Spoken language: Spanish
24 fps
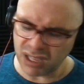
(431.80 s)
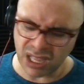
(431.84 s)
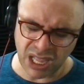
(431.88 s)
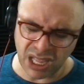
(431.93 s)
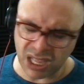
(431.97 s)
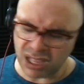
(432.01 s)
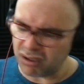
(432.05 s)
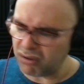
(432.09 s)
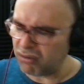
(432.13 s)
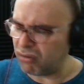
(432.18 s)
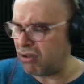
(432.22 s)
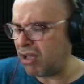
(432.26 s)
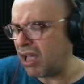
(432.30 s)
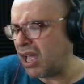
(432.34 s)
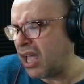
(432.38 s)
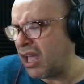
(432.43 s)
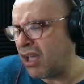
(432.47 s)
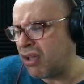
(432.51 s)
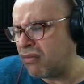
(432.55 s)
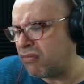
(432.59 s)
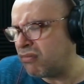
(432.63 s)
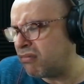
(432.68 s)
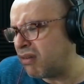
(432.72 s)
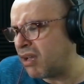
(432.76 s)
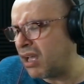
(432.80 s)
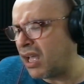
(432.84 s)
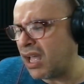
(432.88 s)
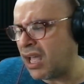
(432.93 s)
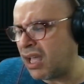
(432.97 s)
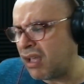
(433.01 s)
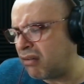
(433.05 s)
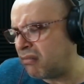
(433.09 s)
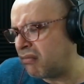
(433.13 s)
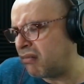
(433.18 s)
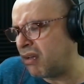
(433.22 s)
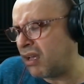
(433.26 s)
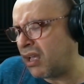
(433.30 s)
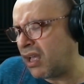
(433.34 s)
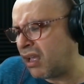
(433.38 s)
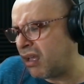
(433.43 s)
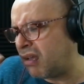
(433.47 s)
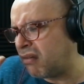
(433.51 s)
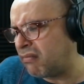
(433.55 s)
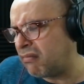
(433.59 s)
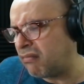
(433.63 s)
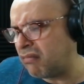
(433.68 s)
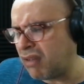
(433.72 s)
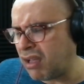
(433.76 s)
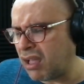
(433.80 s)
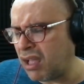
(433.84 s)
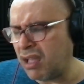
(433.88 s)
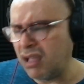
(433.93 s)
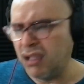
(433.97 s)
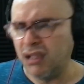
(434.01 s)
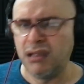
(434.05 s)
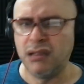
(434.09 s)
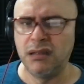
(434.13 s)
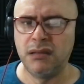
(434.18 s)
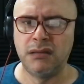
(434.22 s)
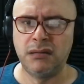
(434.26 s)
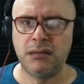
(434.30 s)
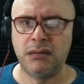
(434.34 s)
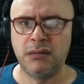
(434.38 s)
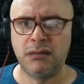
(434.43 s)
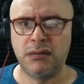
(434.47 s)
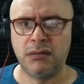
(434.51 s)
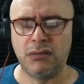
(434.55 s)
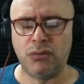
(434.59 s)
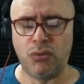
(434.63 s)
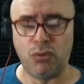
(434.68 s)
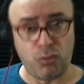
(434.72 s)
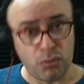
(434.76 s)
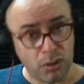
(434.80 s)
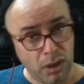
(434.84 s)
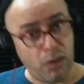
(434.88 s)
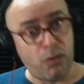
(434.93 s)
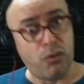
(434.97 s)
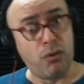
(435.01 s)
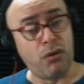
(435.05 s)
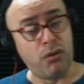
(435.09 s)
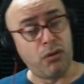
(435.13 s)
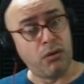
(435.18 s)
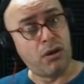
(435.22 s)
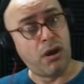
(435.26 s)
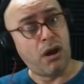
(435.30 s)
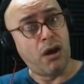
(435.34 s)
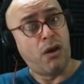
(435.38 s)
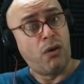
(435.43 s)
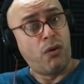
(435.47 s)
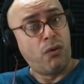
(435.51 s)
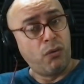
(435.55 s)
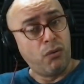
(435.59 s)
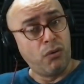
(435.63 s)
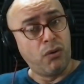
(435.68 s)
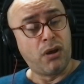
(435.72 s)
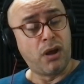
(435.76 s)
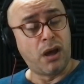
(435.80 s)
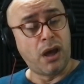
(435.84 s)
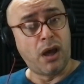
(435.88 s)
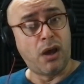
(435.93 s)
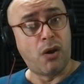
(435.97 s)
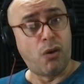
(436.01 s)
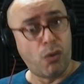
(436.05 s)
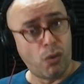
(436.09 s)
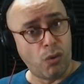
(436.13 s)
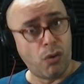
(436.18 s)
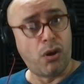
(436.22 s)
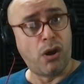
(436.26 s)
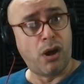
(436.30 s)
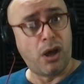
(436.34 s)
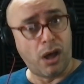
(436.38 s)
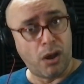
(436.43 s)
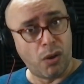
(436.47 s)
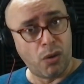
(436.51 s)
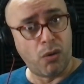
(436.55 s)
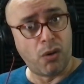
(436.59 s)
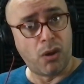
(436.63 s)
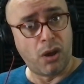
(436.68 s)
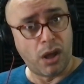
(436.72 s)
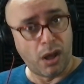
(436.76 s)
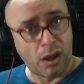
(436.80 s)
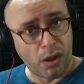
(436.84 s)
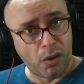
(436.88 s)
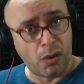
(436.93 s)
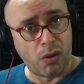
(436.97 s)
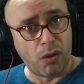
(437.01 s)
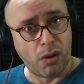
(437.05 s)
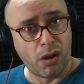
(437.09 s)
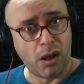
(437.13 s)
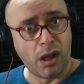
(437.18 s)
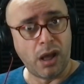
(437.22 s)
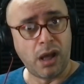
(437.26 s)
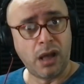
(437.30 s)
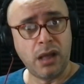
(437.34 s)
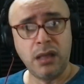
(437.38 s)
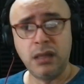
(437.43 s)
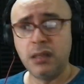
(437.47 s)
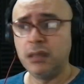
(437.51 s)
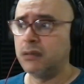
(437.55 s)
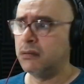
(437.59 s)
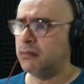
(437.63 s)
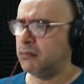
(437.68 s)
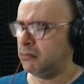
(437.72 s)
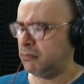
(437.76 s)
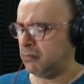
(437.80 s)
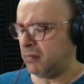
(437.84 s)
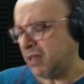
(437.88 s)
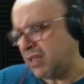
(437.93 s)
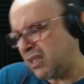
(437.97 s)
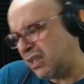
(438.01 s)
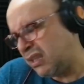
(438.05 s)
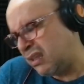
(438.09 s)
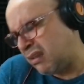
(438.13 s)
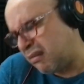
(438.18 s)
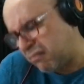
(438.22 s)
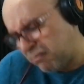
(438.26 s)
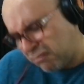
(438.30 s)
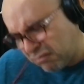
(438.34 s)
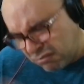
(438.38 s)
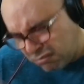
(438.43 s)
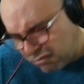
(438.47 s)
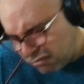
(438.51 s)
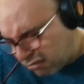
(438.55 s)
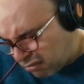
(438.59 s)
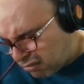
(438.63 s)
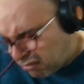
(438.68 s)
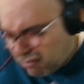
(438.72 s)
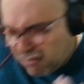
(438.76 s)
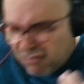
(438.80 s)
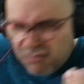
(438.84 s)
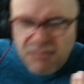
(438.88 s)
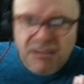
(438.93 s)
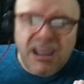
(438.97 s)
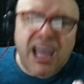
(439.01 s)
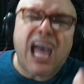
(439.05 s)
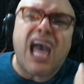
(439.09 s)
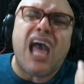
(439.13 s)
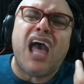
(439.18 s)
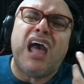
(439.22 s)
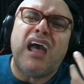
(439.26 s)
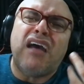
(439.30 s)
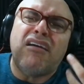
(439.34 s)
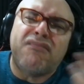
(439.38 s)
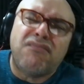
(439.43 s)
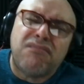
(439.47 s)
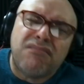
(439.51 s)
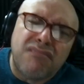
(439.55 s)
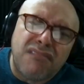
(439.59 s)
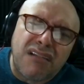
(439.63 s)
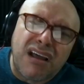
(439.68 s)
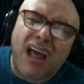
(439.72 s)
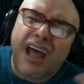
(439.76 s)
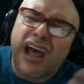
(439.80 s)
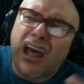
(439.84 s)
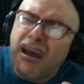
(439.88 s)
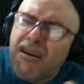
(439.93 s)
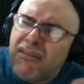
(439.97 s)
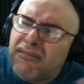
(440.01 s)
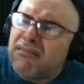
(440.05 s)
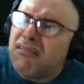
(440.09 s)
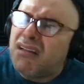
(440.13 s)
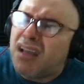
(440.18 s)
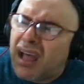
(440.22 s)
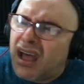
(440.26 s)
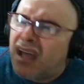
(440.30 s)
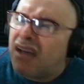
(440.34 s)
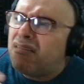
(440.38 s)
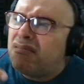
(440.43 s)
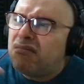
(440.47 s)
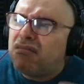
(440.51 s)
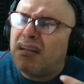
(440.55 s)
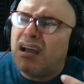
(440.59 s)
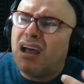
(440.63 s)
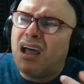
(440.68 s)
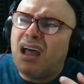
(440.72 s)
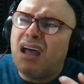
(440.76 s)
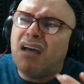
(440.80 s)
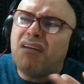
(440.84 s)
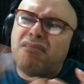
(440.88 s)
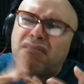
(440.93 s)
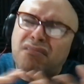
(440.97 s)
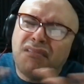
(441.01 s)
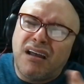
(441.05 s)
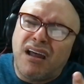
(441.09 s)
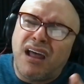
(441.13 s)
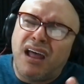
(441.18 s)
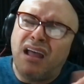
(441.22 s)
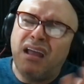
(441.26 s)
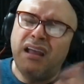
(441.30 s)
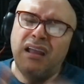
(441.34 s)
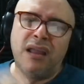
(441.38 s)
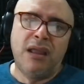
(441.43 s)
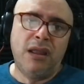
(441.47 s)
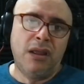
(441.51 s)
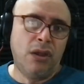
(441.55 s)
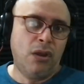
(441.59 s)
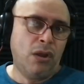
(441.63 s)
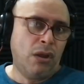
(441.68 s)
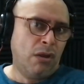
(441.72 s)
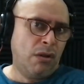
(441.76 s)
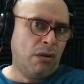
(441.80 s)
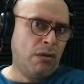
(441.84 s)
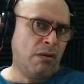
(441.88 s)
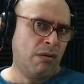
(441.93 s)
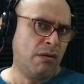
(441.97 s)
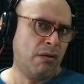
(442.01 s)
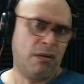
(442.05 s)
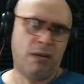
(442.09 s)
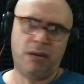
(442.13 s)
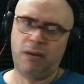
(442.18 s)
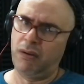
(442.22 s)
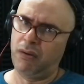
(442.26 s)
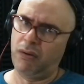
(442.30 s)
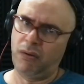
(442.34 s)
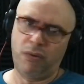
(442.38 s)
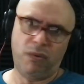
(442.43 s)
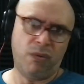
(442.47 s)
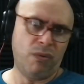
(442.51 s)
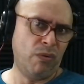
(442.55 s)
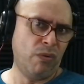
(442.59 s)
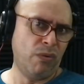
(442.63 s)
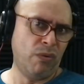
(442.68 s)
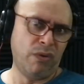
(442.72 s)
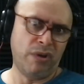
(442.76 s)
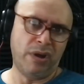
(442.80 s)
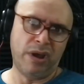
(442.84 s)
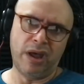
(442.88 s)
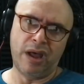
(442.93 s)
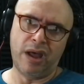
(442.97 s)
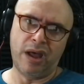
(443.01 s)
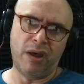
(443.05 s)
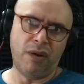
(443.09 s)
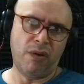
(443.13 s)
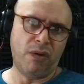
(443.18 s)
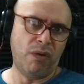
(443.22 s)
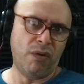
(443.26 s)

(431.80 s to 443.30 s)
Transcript: unga, unga, unga. Unga, unga, unga, unga, unga, unga. Unga, unga, unga, unga, unga. Unga,